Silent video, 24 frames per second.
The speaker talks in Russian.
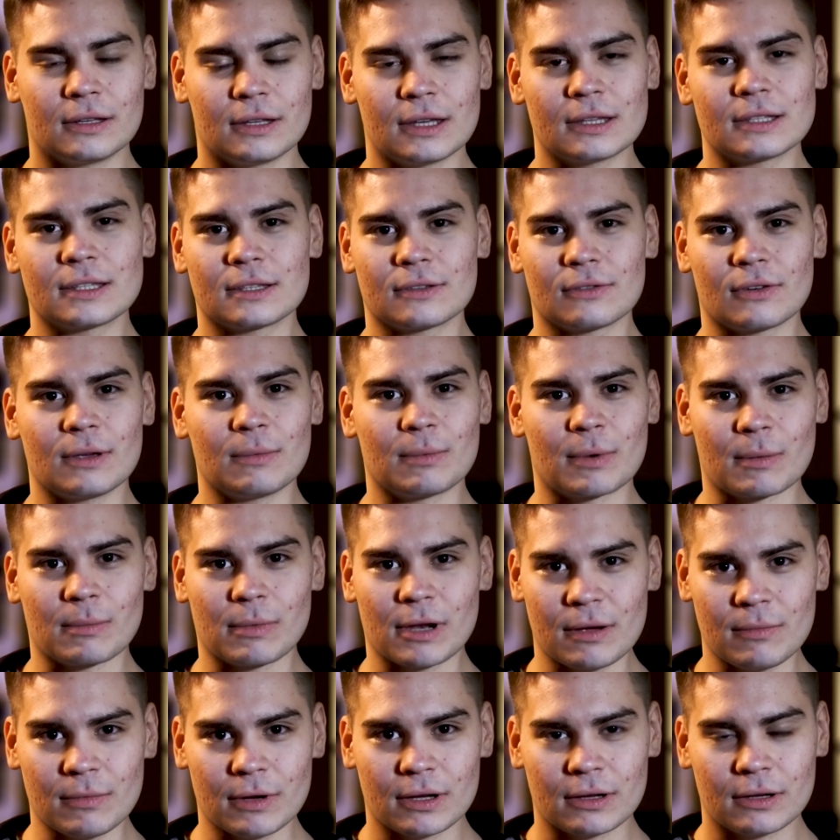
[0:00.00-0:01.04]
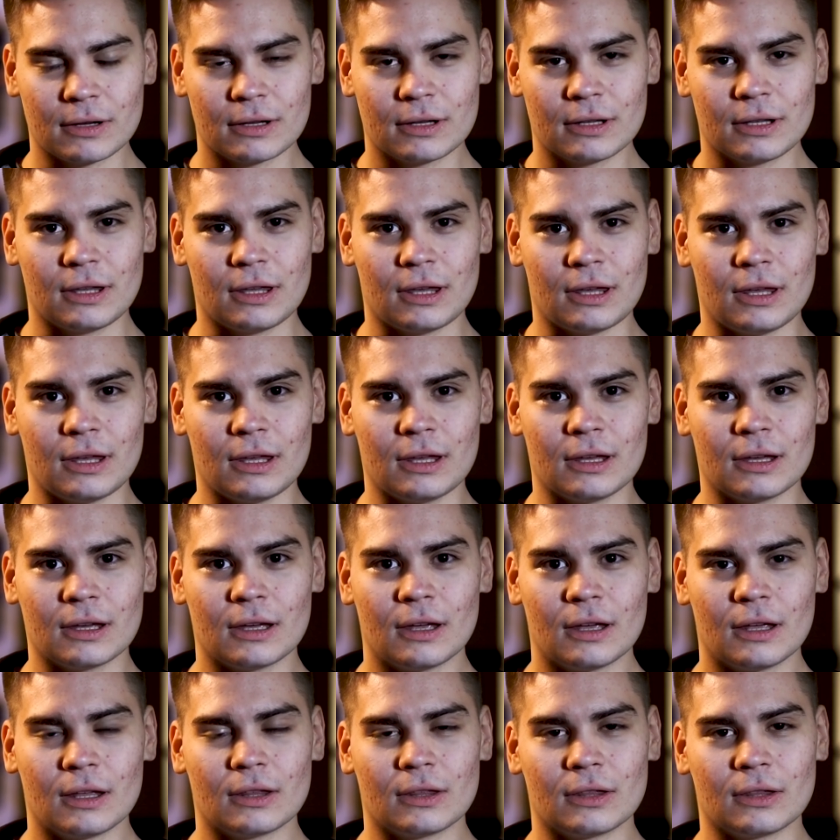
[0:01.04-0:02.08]
есть свои проблемы, и
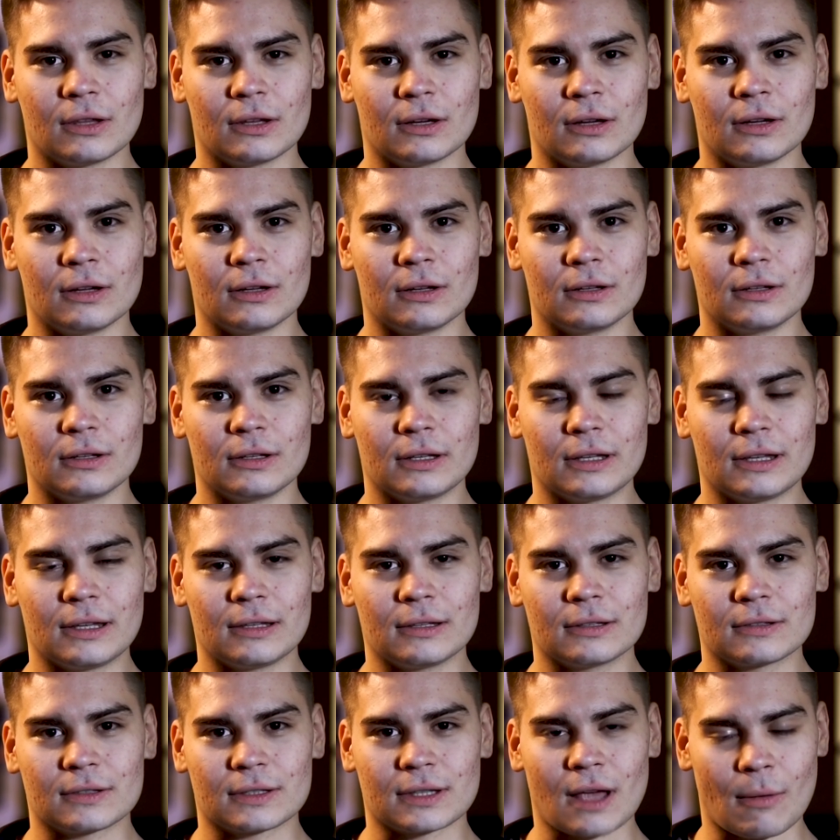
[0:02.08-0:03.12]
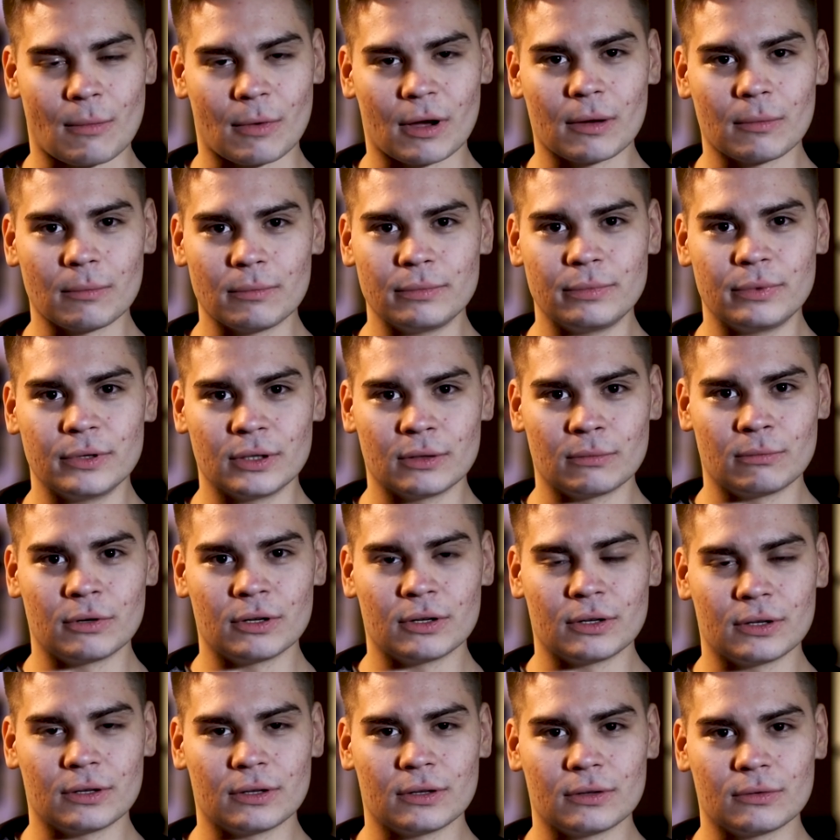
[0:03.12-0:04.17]
э, самое было
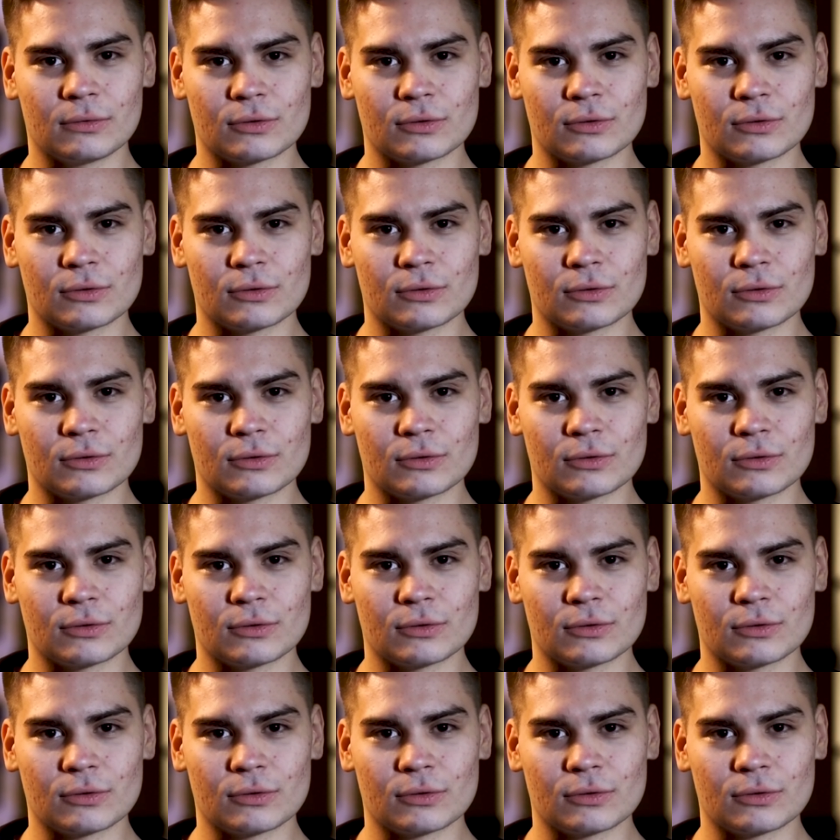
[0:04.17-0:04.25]
бы